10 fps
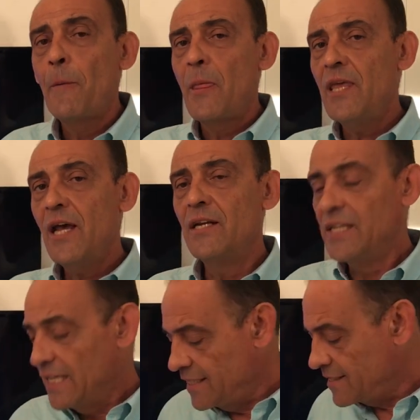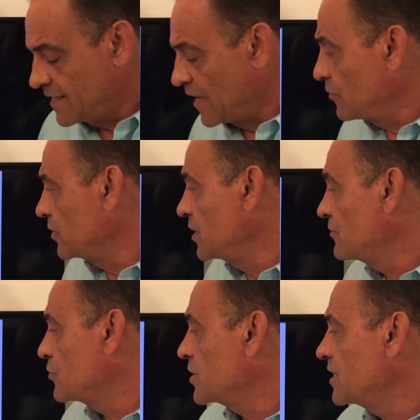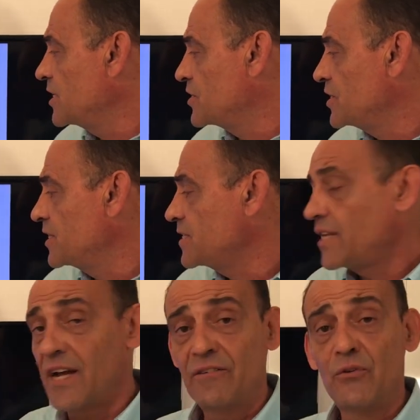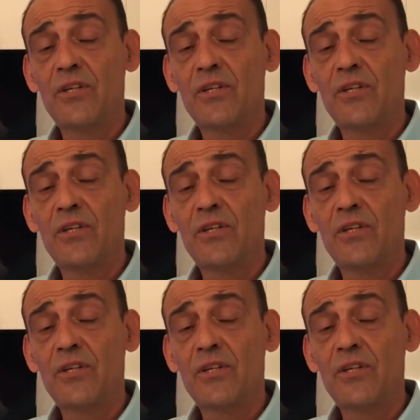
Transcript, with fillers: e ali eles têm um nível de energia estável.